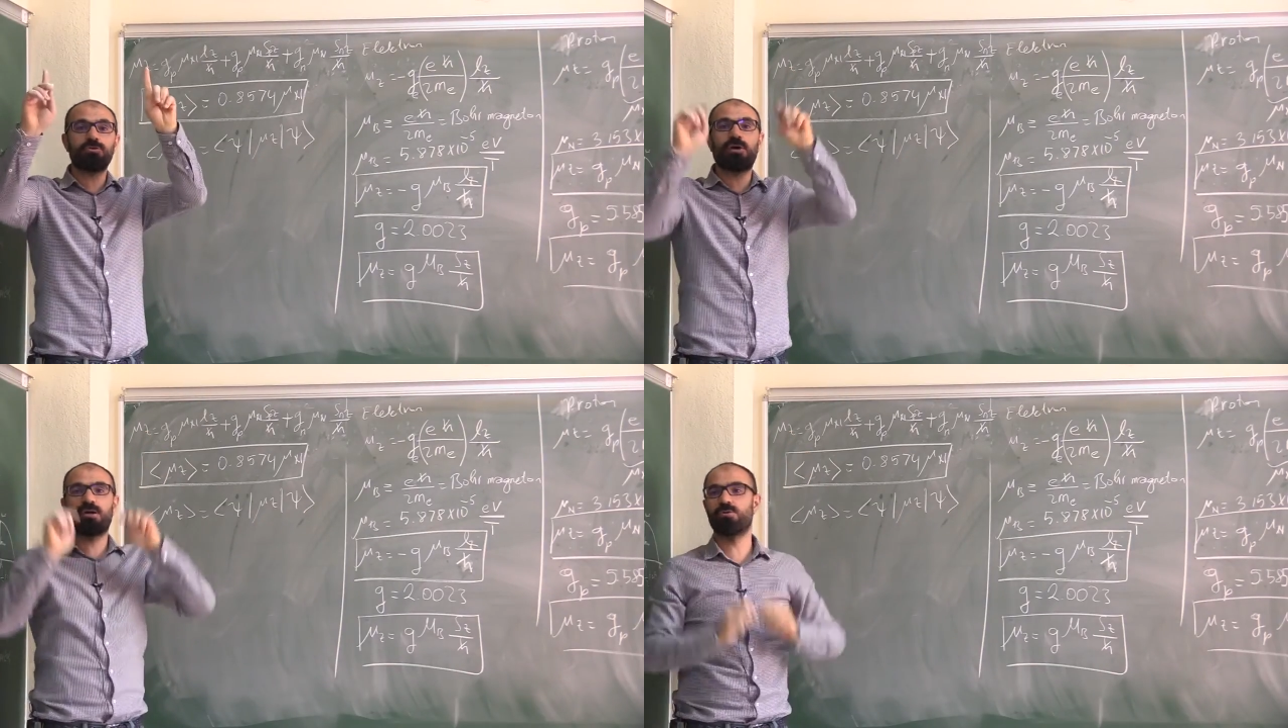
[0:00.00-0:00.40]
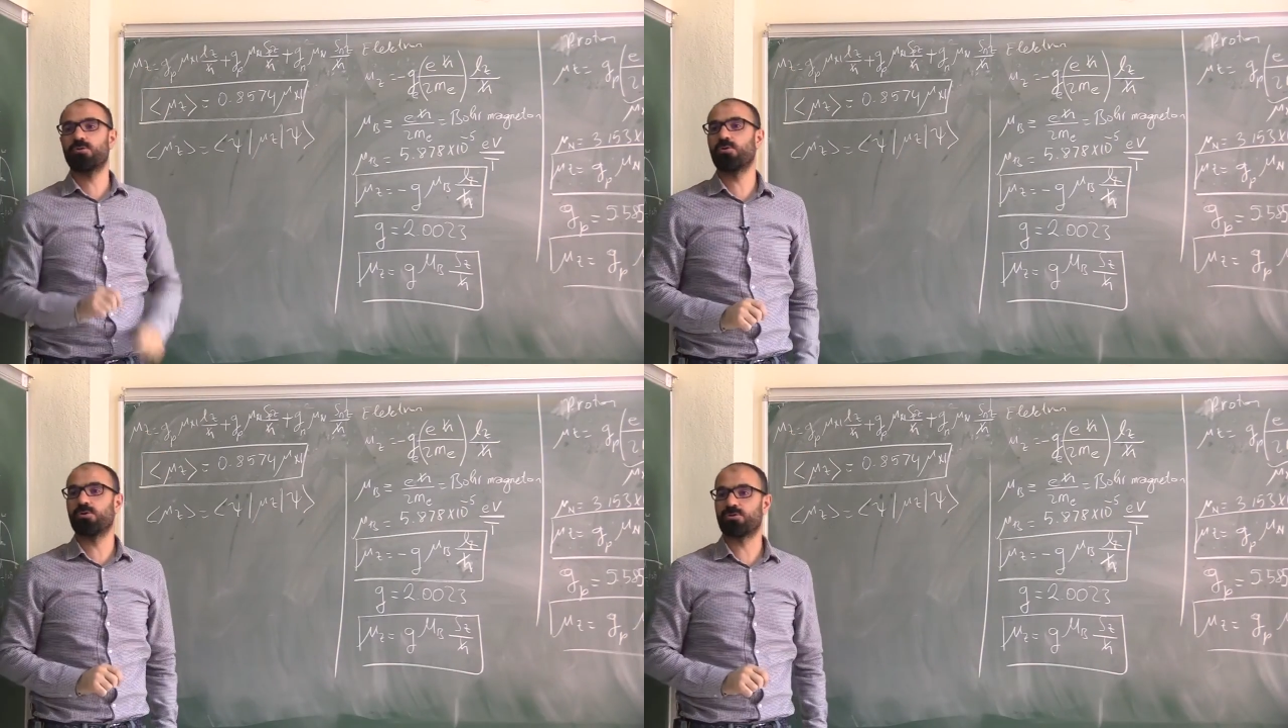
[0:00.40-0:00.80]
Yukarı
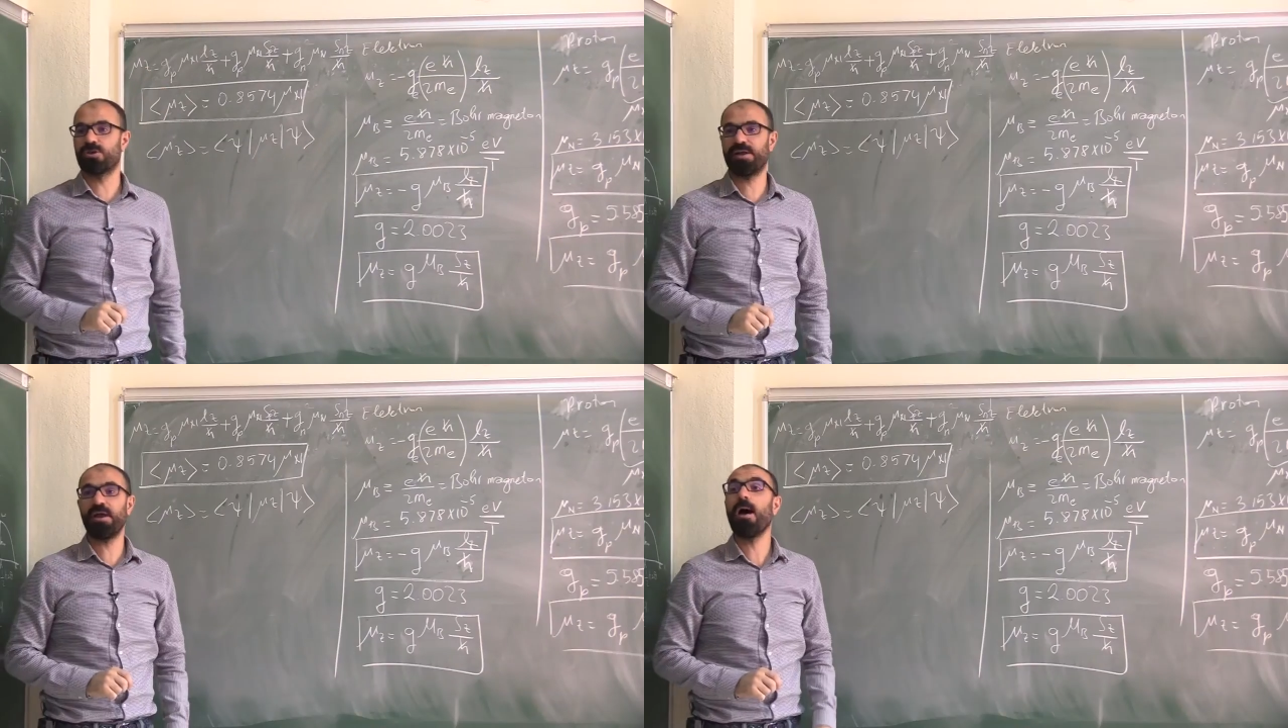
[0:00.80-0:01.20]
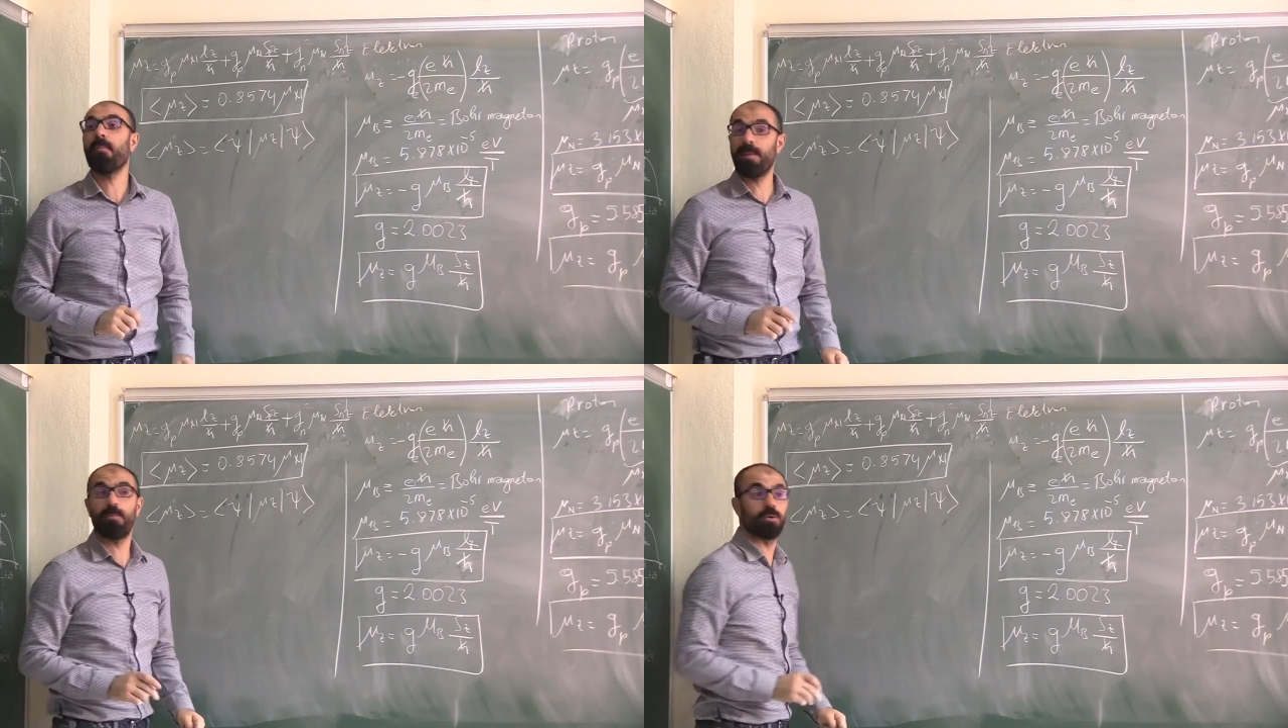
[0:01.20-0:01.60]
doğru olur. Yani
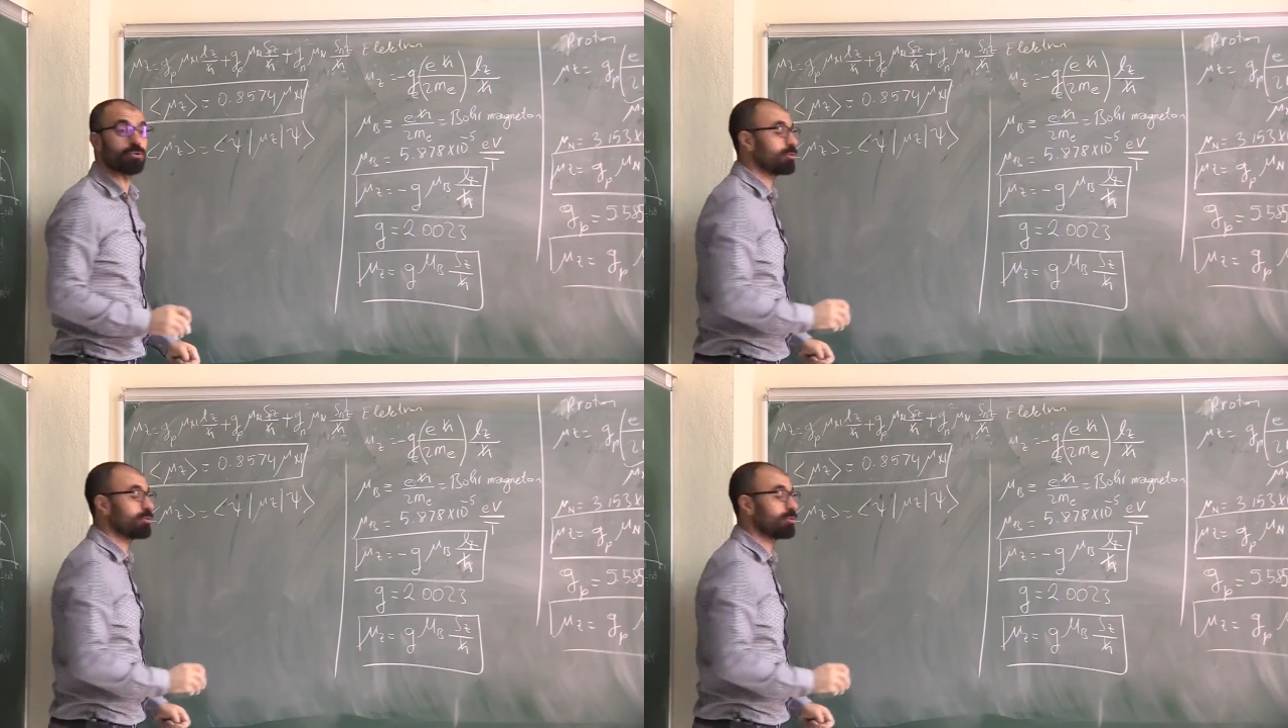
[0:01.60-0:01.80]
up up olur.